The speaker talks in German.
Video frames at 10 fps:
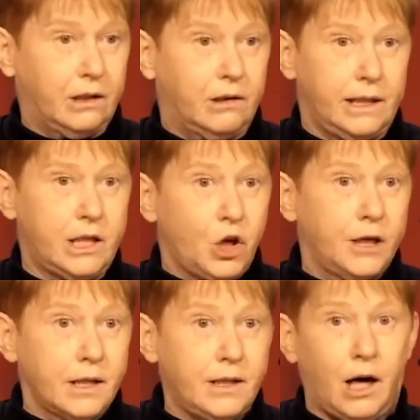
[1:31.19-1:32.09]
Ich
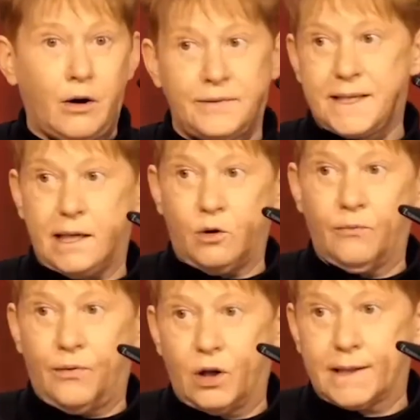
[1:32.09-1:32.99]
könnte die Aufzählung
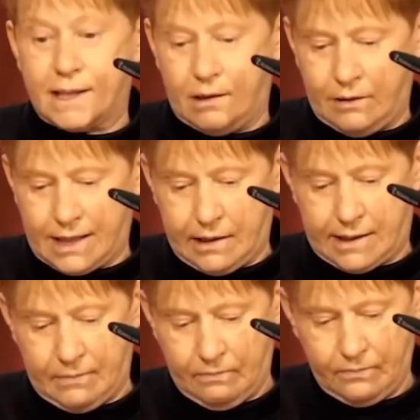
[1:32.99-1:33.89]

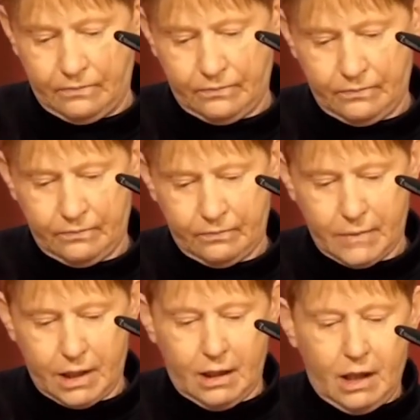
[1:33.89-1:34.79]
fortsetzen.
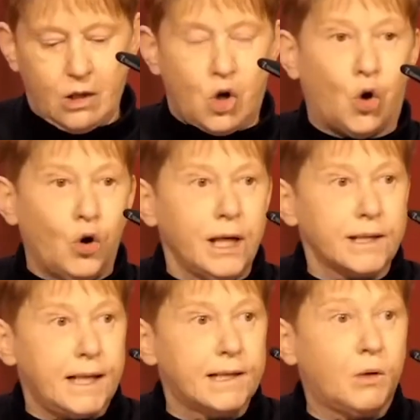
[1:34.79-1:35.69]
Corona ist
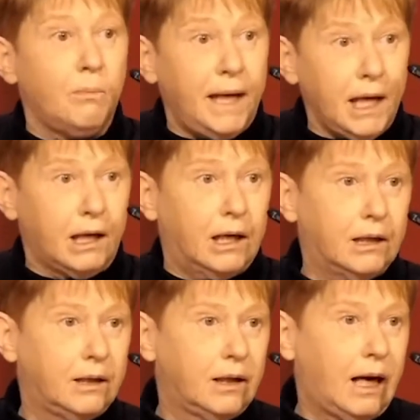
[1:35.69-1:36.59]
also mehr
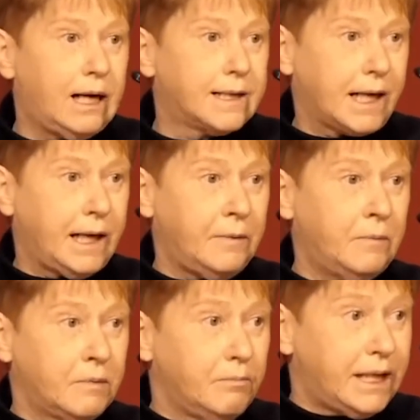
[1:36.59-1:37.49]
als ein
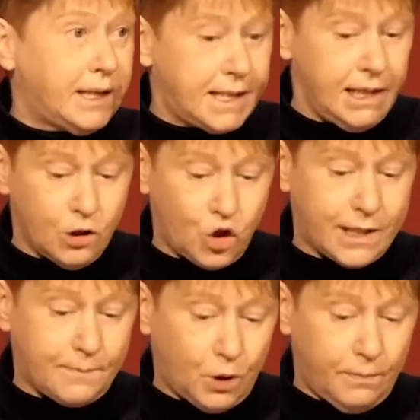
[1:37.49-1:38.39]
medizinisches
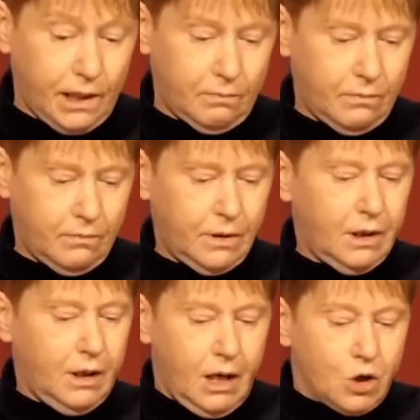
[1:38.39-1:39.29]
Problem.
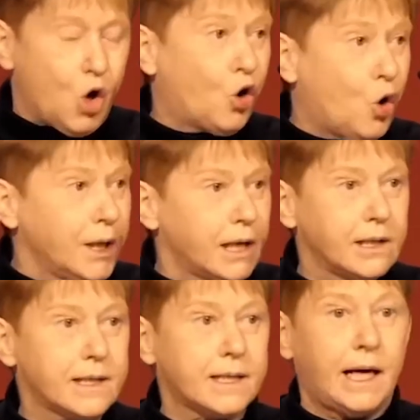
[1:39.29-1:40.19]
Corona
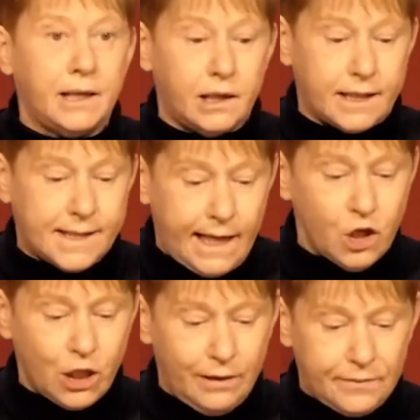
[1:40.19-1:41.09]
ist eine
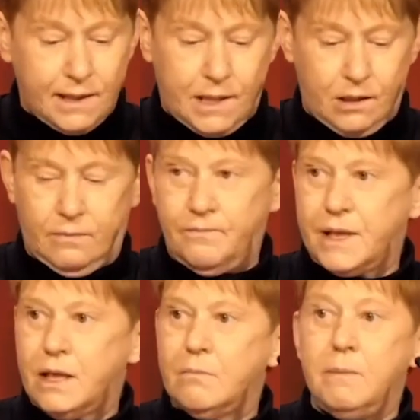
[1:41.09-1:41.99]
gesellschaftliche,
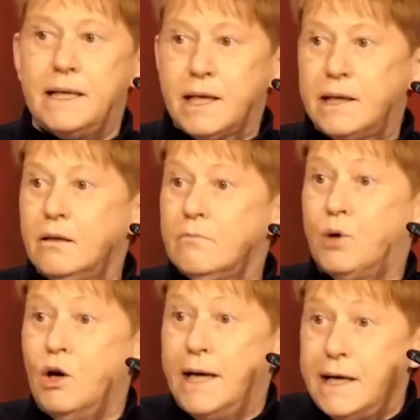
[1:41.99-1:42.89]
mithin
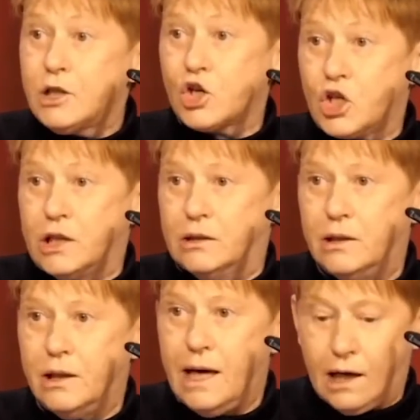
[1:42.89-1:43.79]
politische
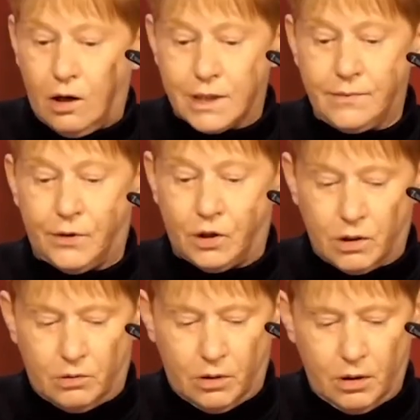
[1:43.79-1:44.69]
Herausforderung.